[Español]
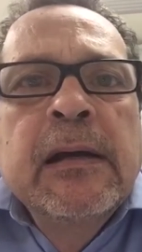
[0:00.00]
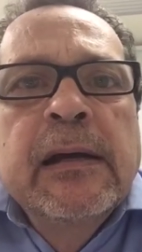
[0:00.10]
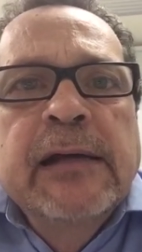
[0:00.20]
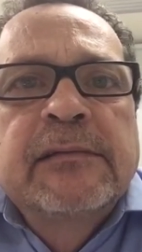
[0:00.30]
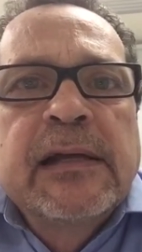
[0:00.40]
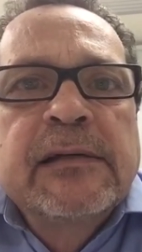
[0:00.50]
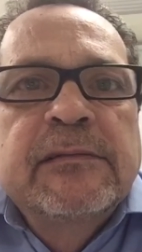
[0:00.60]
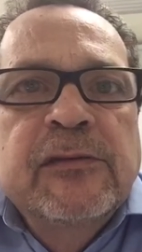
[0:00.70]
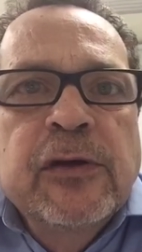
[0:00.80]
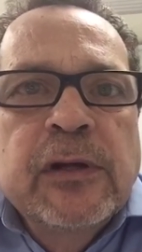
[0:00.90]
Esta
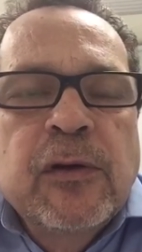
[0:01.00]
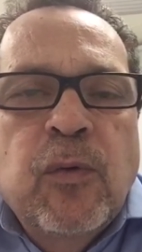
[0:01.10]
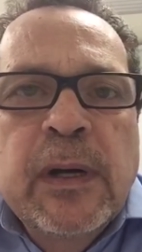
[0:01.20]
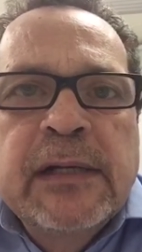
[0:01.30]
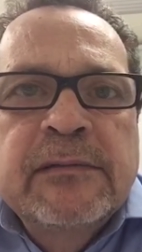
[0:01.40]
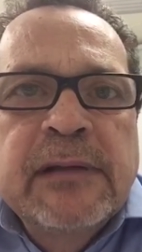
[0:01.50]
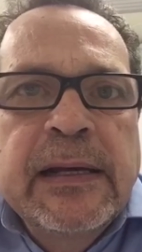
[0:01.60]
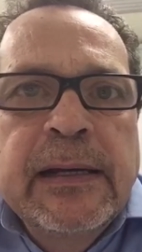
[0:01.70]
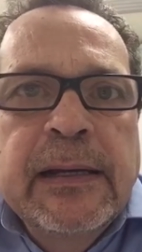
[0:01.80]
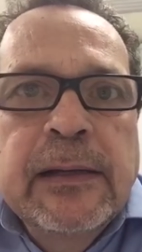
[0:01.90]
decisión del juez
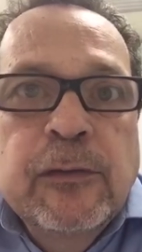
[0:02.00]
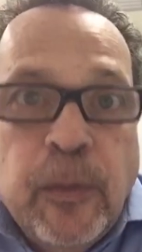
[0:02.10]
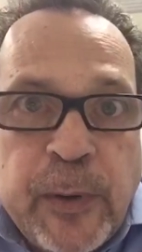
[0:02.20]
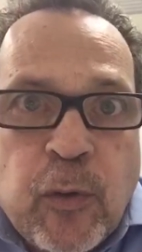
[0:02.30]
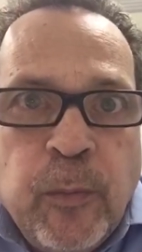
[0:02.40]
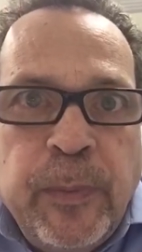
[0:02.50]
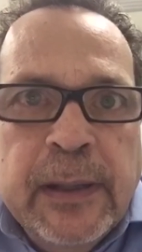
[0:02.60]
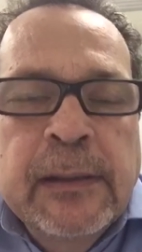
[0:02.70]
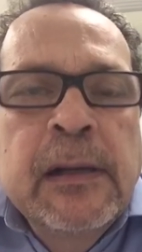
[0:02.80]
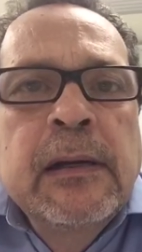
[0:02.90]
eh, nos
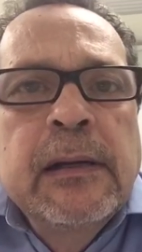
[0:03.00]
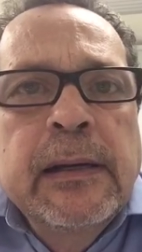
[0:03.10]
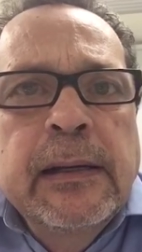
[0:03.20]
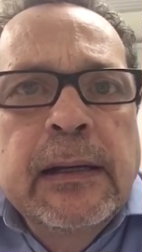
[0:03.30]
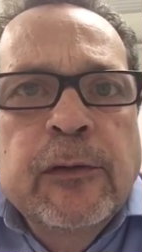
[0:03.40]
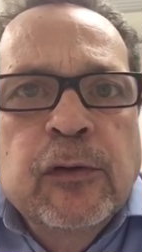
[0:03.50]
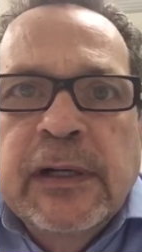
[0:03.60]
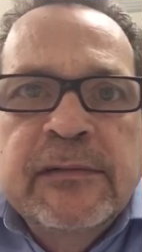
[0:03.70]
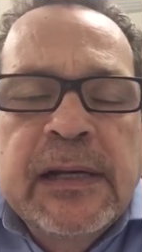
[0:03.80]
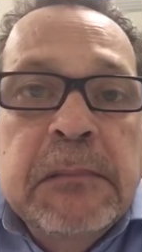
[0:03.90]
preocupa. Eh, la
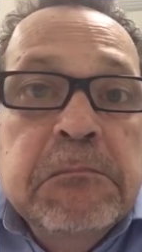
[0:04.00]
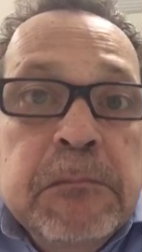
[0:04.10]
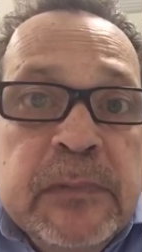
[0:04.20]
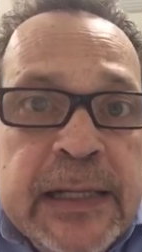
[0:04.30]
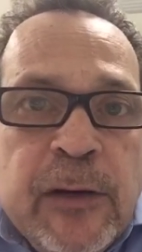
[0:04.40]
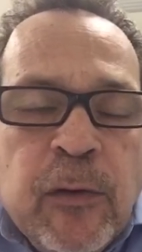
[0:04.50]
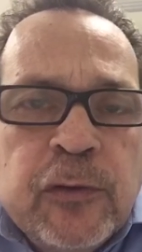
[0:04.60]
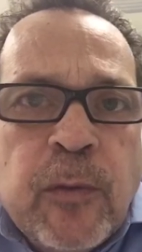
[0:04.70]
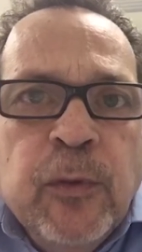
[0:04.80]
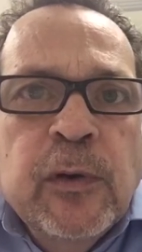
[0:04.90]
noticia, desde
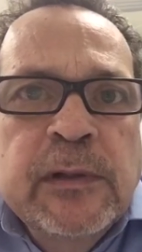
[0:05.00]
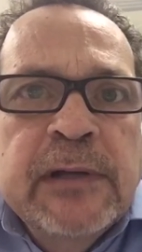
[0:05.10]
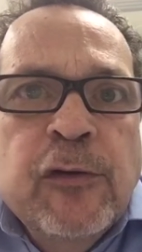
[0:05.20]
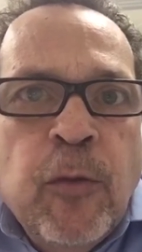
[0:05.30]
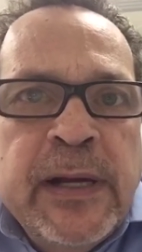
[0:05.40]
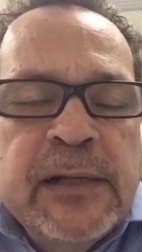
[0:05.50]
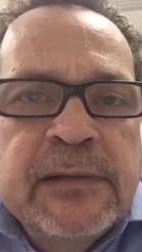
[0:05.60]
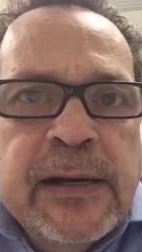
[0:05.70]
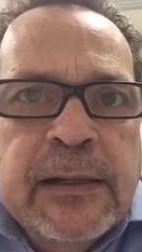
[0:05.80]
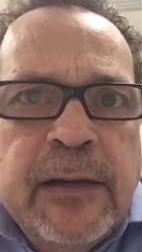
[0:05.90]
nuestro punto de vista, no
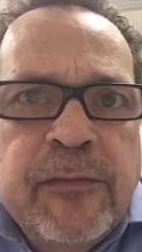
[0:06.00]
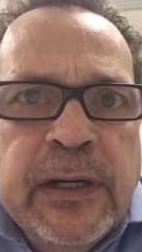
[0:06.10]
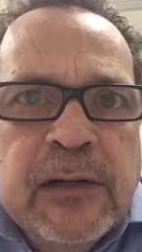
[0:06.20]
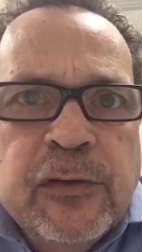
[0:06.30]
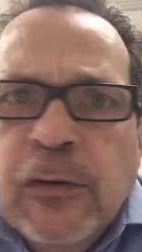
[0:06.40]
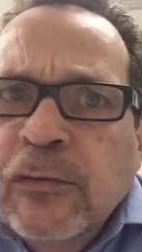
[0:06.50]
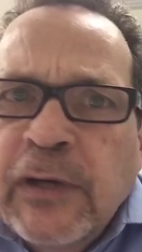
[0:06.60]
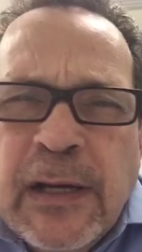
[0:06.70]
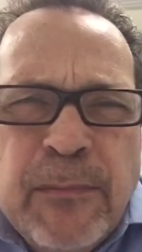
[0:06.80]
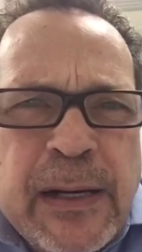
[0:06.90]
merecía rectificación,
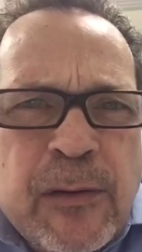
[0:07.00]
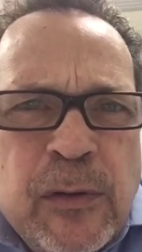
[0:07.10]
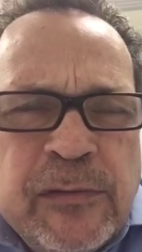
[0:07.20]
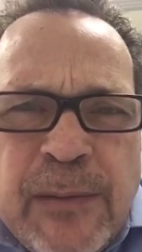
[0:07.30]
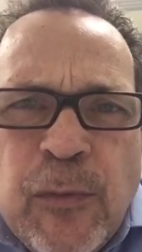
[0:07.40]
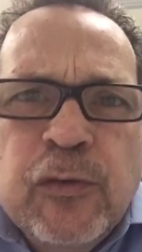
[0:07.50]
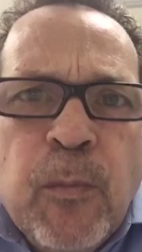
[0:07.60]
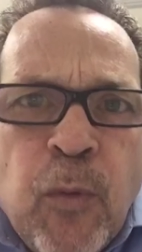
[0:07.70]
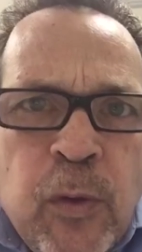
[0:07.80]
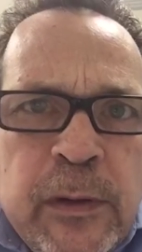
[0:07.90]
sin embargo, hicimos
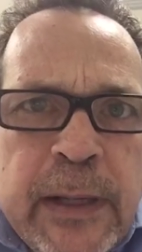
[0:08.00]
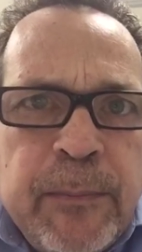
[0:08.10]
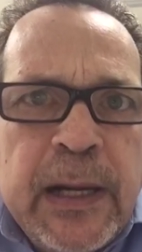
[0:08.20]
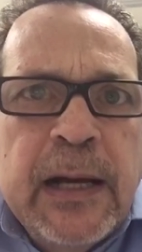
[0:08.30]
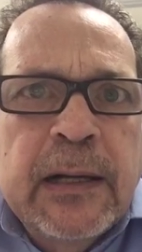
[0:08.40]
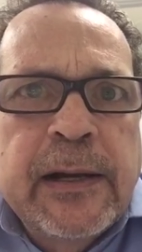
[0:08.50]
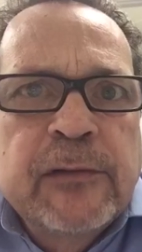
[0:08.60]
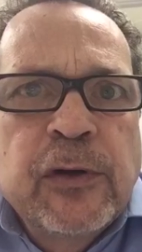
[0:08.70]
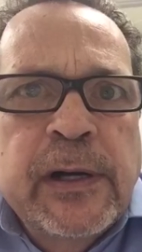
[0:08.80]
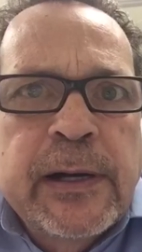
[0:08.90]
múltiples
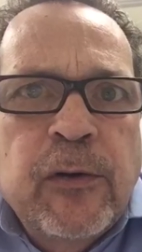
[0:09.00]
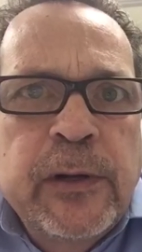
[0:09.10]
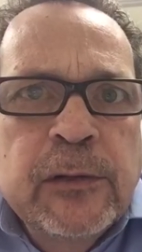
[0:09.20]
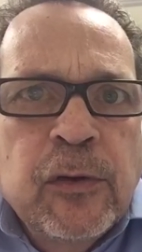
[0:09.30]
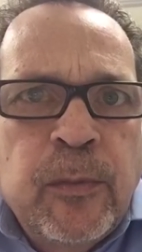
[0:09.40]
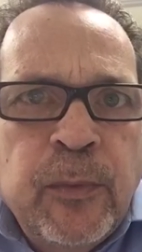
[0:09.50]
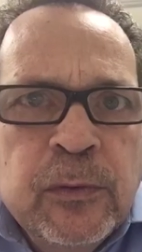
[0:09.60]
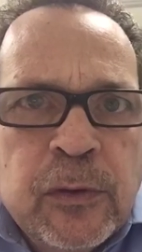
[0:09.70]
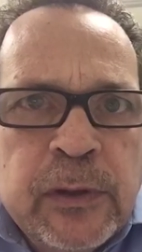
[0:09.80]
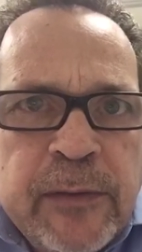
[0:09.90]
aclaraciones recogiendo los
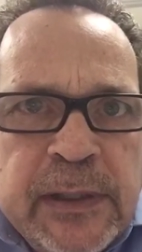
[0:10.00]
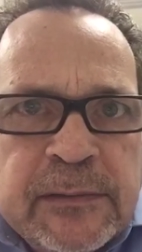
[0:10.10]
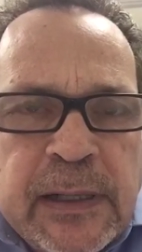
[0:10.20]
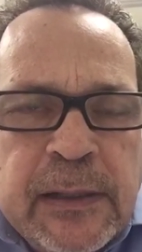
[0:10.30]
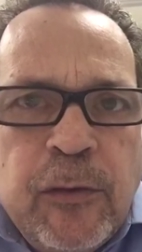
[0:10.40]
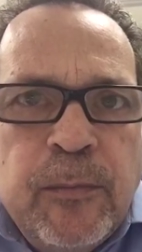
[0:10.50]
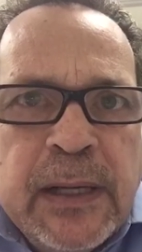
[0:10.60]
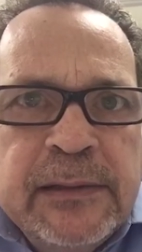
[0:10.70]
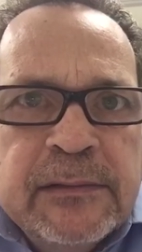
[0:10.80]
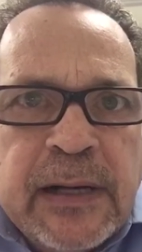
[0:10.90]
puntos de vista de los
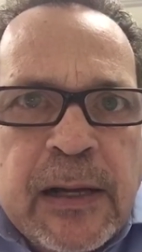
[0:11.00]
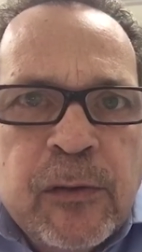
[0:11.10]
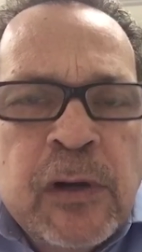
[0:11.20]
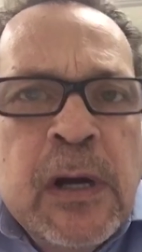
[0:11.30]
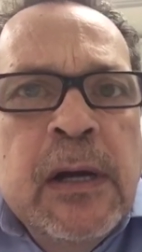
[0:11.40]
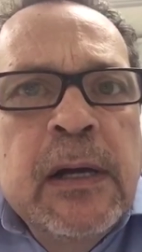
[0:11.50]
magistrados